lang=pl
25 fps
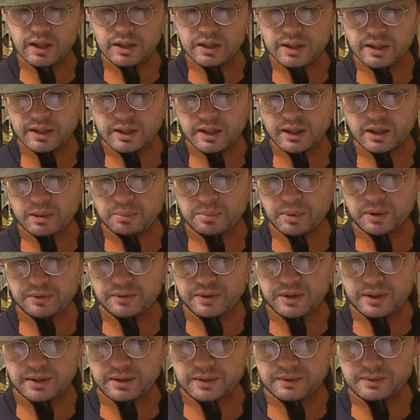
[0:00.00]
tak jak
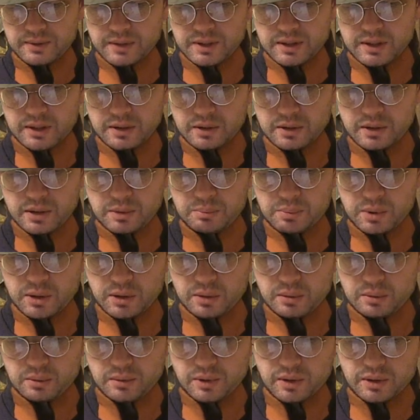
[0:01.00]
pewne stereotypy,
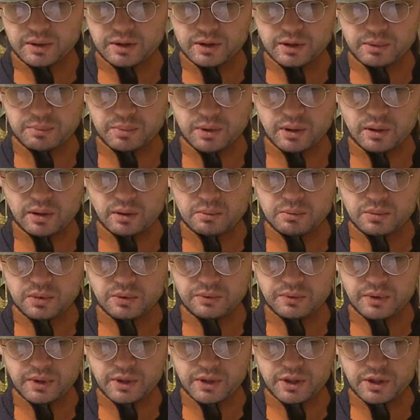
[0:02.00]
które sobie
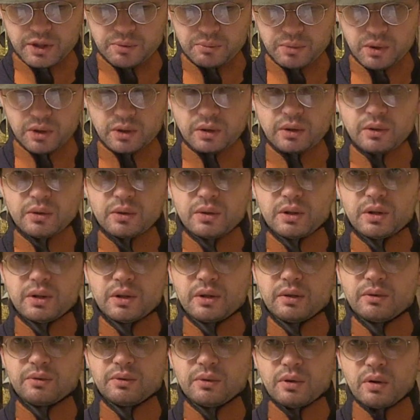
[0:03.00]
omówiliśmy
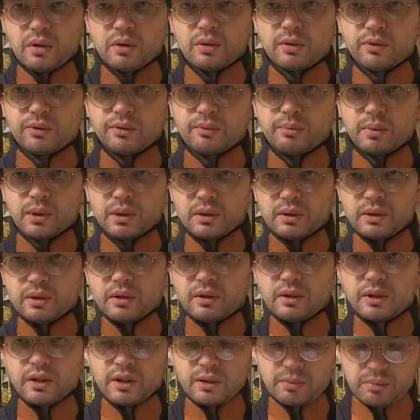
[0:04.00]
odnośnie Włochów, bo to
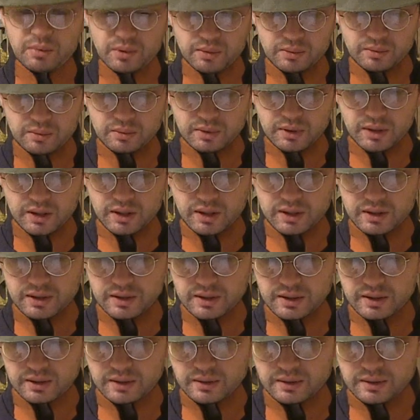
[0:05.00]
o nich był
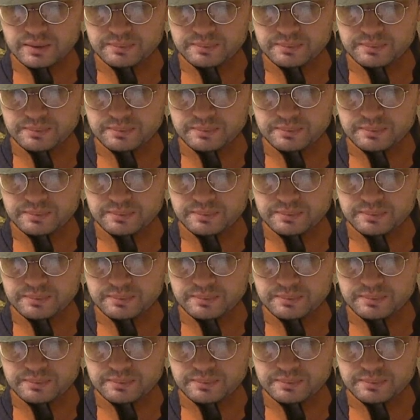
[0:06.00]
teraz